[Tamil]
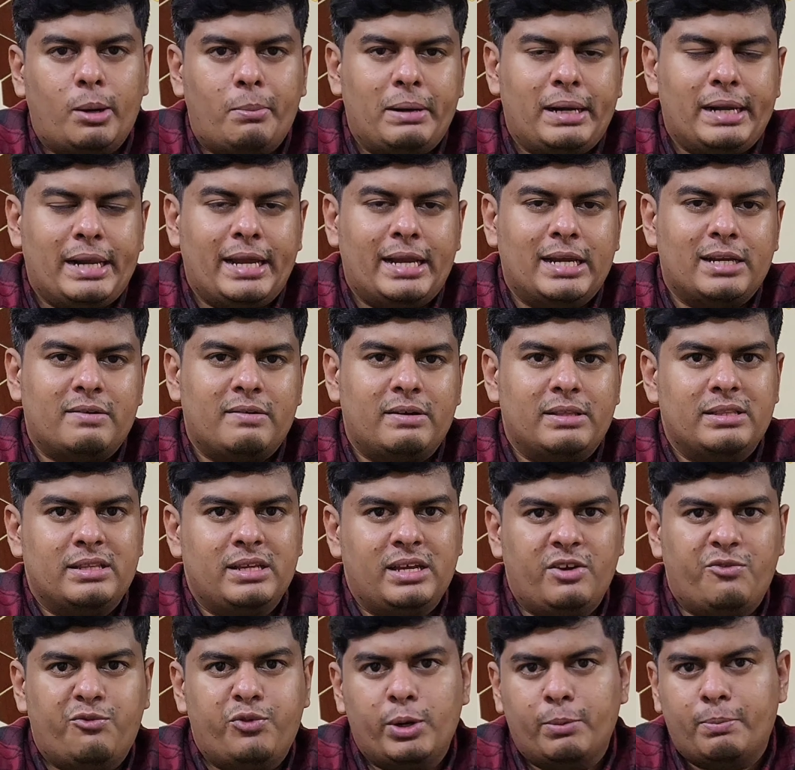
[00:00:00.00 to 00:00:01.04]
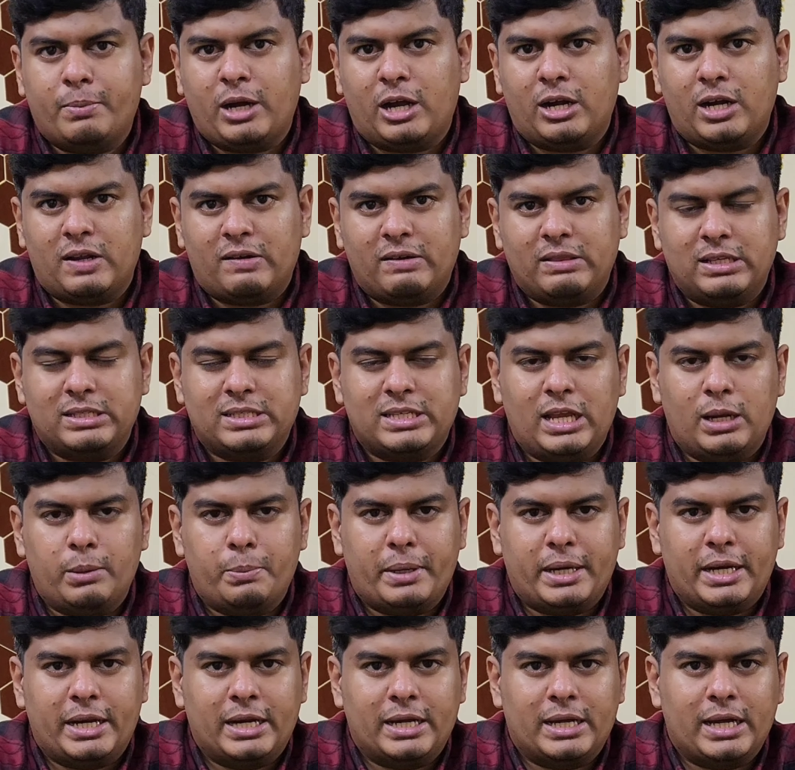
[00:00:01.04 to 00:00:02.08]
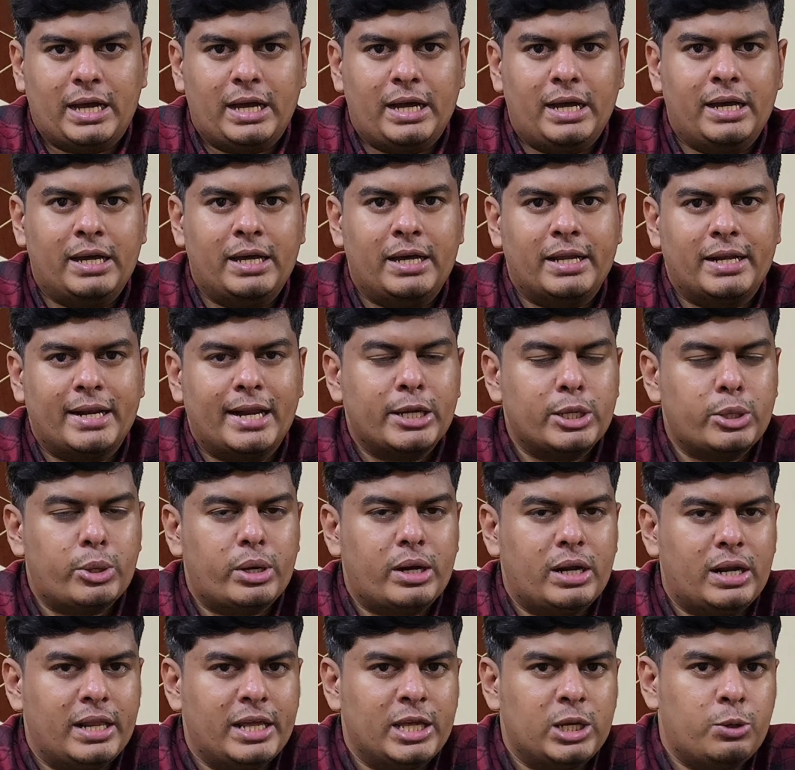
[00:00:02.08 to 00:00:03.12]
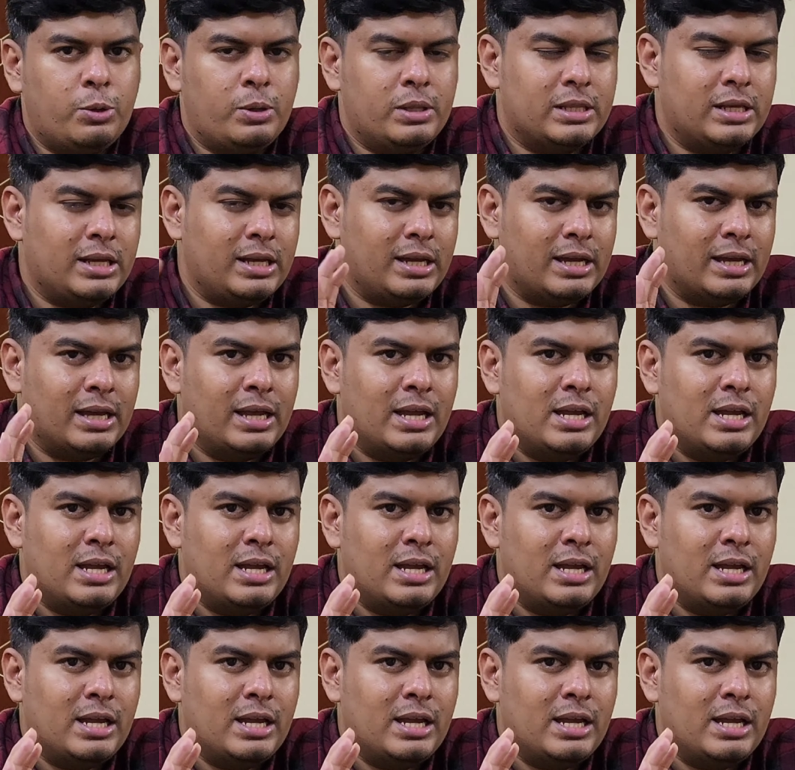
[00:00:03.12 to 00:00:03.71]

டபுள் நைனுக்கு வந்து ஃப்ளிப்கார்ட்டில் வந்து சேல் பண்ணியிருக்காங்க ரெண்டோட லிங்க் வந்து